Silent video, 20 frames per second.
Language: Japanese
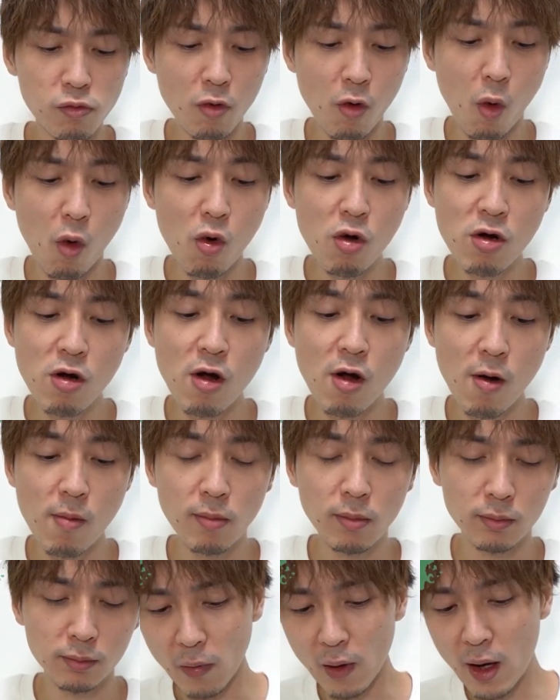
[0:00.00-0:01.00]
おいしい。
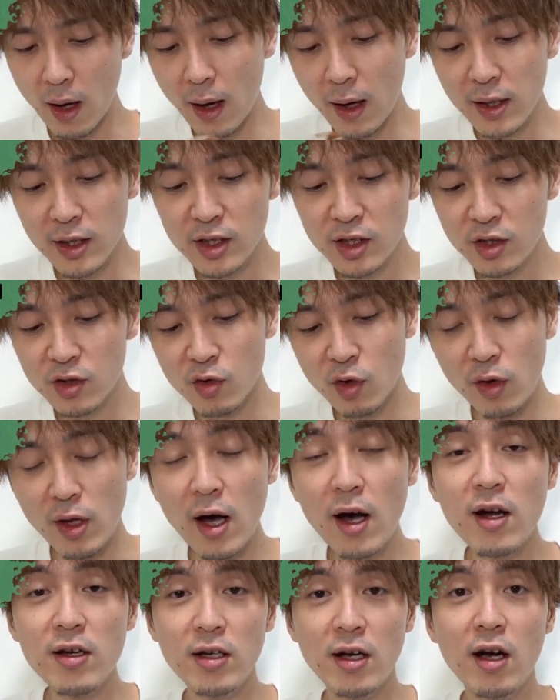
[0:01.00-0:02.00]
アイスの
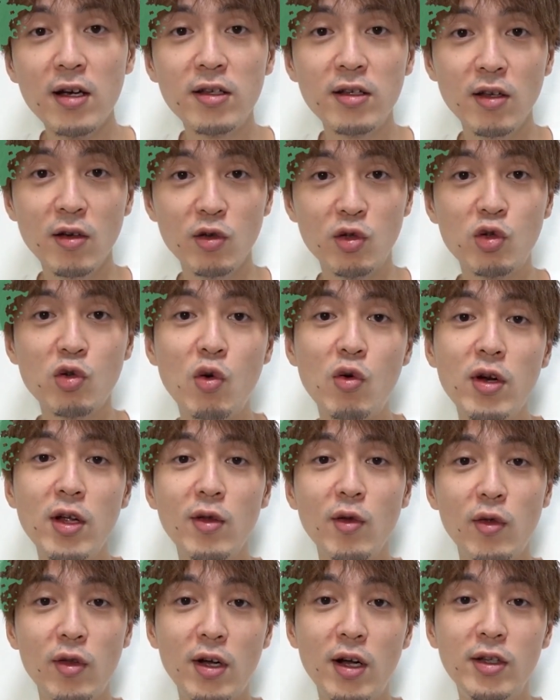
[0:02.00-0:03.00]
中に入ってるチョコレートっ
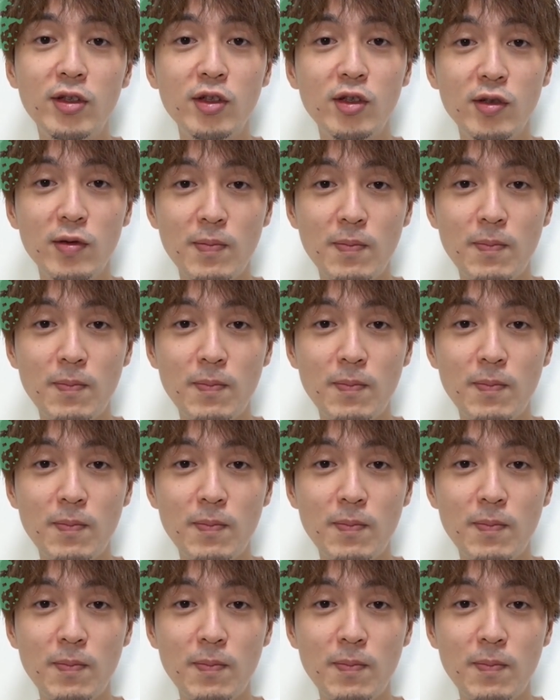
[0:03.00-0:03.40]
て感じ。